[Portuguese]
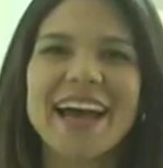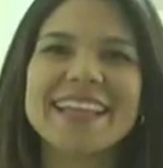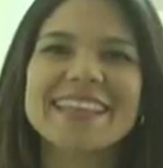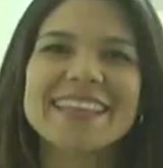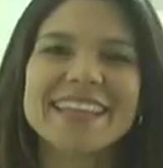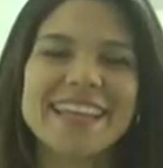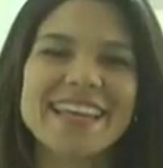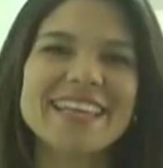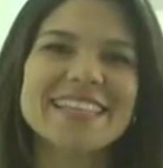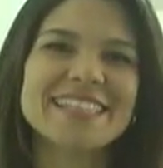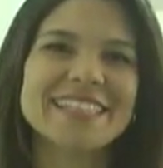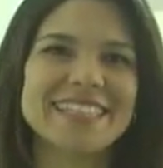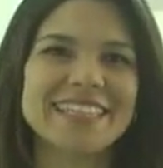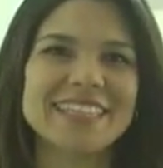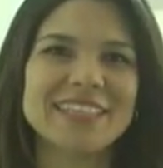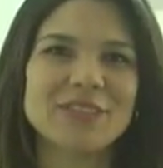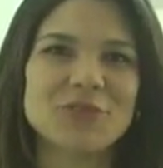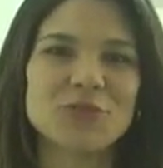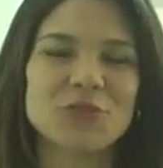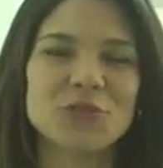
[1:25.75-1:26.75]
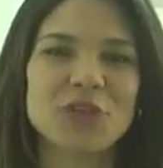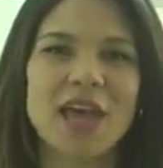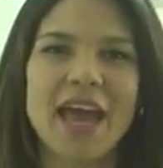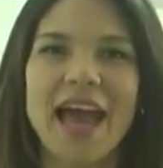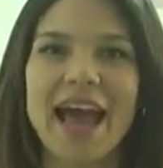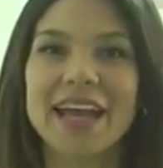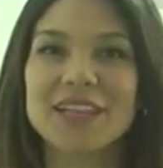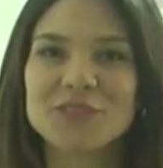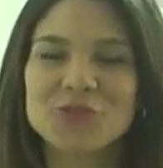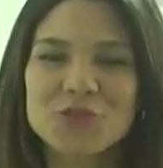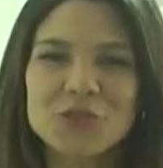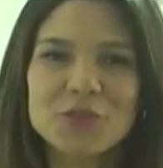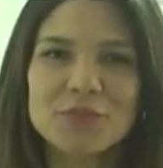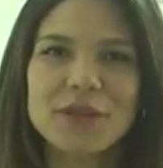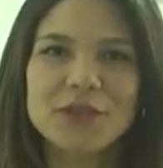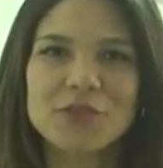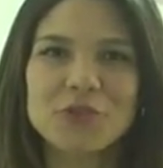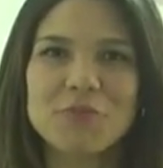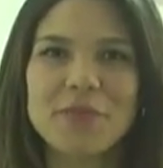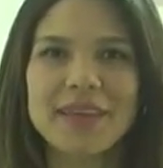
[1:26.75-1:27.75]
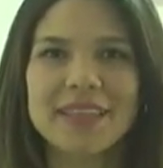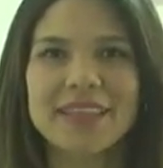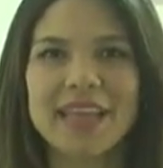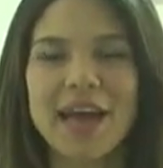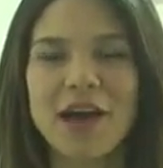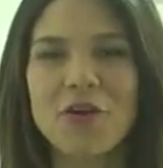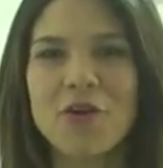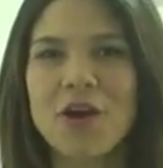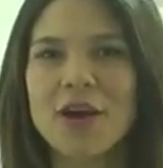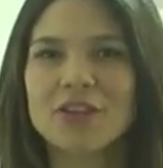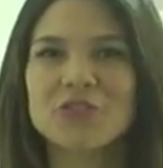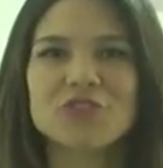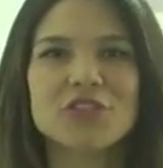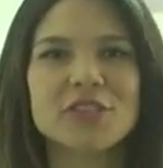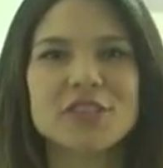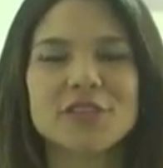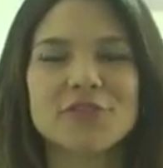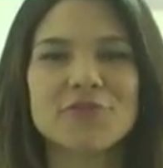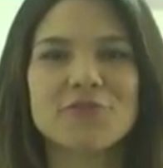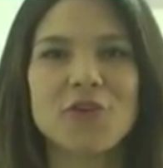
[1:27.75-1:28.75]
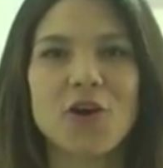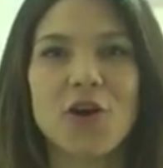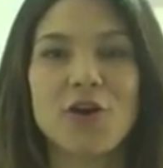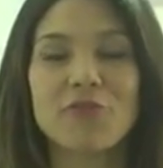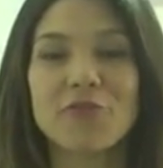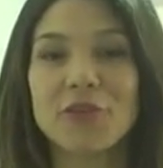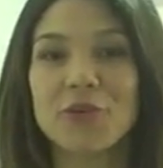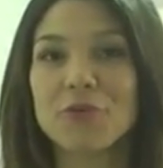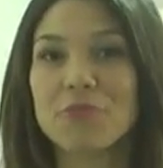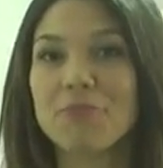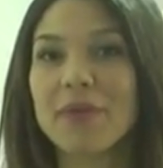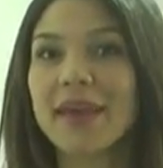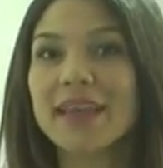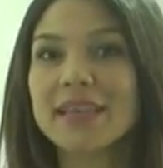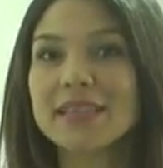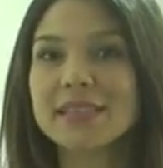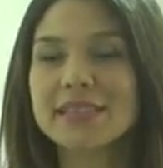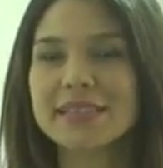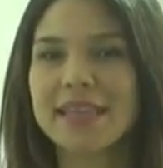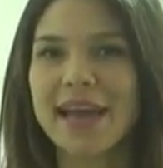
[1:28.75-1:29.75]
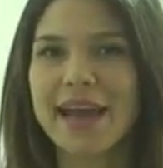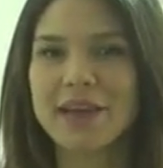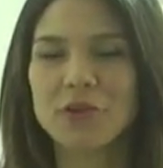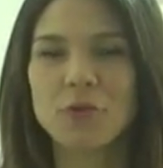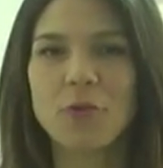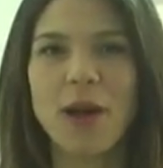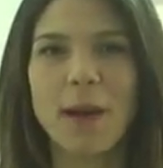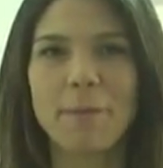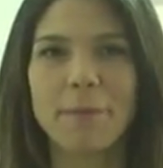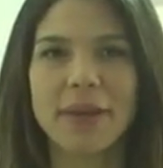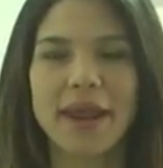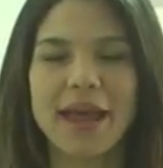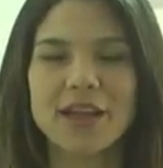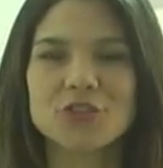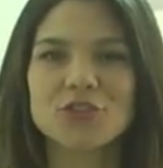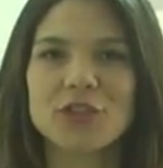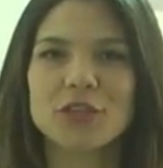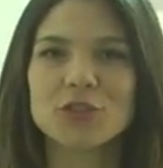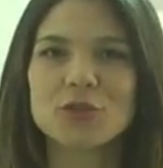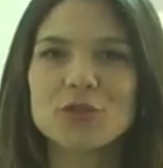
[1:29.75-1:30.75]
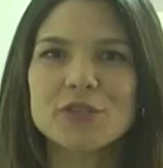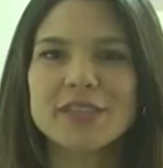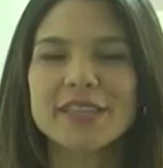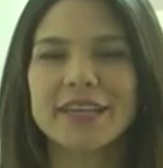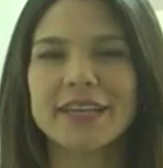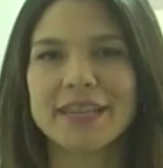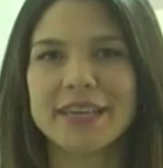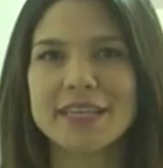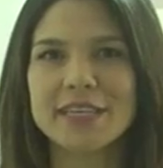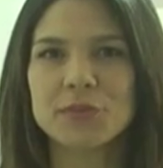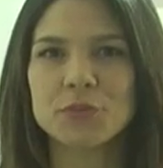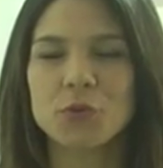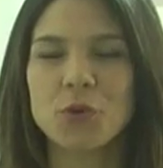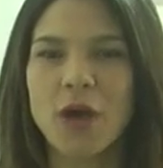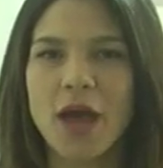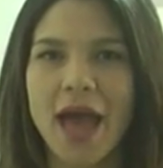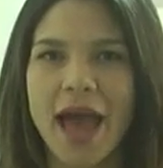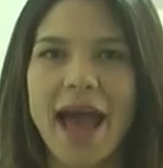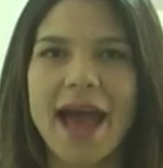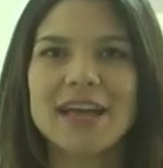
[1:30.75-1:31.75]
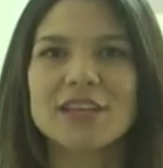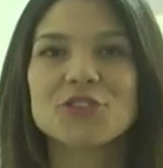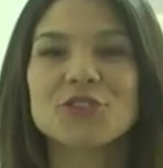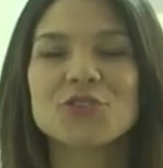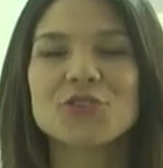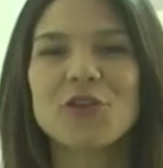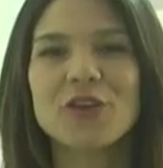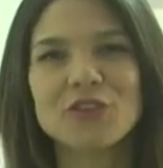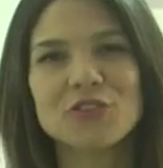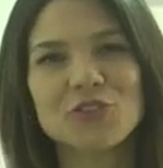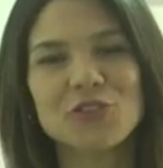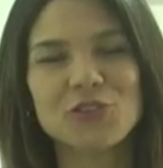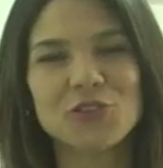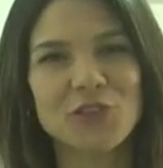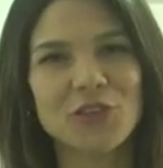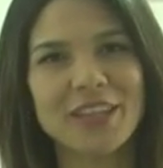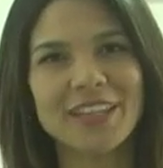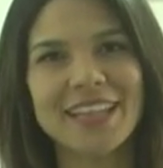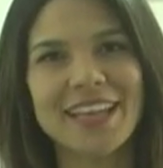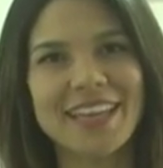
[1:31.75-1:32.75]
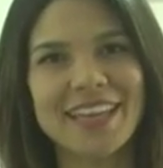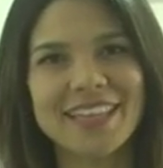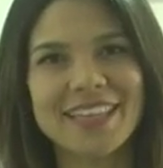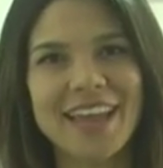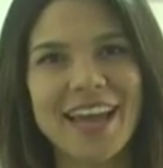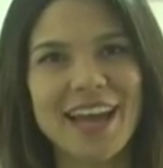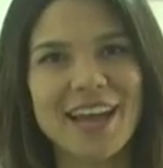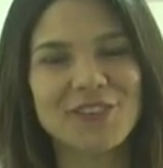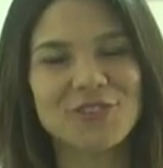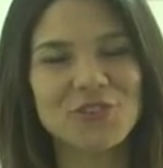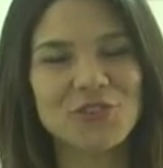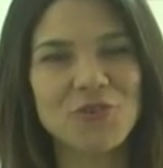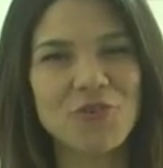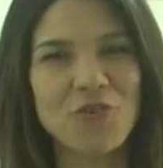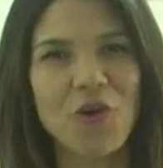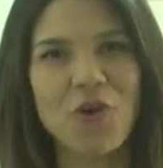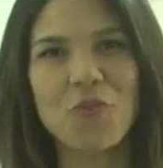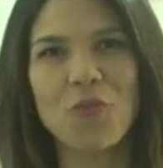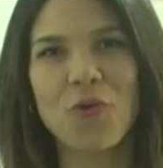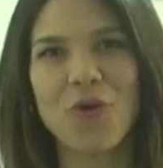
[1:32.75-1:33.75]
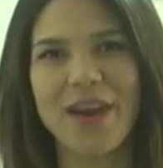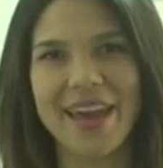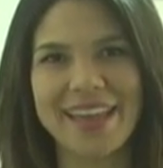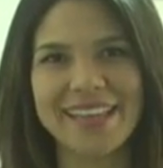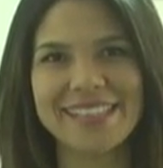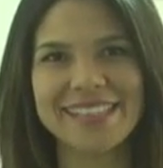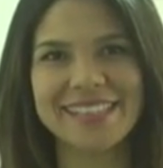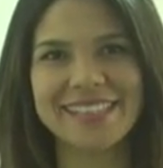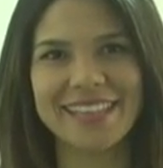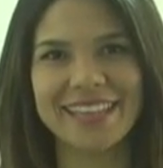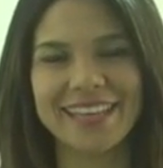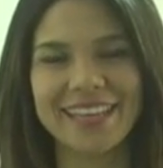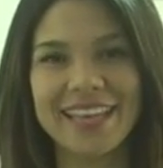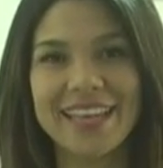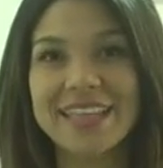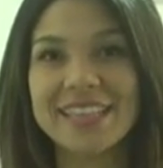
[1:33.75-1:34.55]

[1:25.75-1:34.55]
há três anos, a turma do pedal desenvolve o bem-estar com a prática do ciclismo a ações de solidariedade como esta.